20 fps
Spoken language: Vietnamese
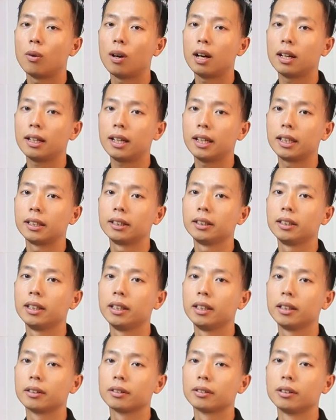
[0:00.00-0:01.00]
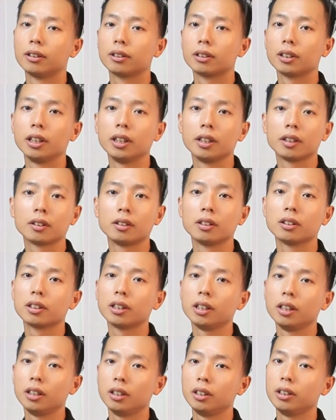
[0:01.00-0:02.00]
Khóa này thì cực
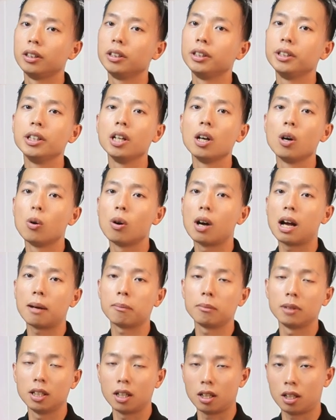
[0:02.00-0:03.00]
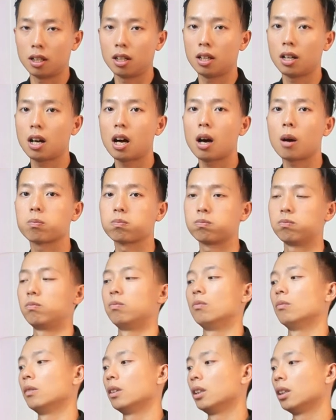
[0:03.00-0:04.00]
kỳ nhiều hàm lượng
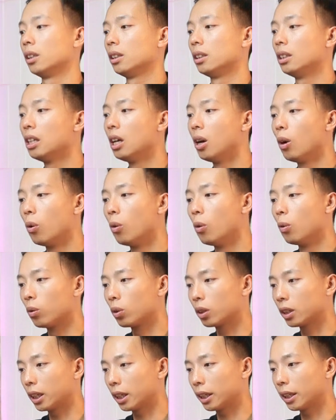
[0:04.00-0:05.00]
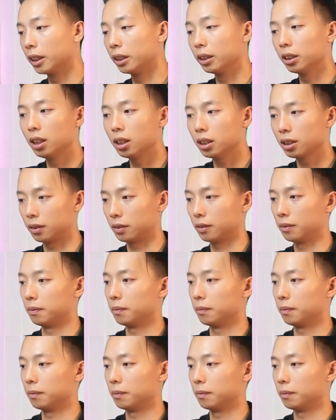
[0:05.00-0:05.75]
học, nhiều cái kiến thức.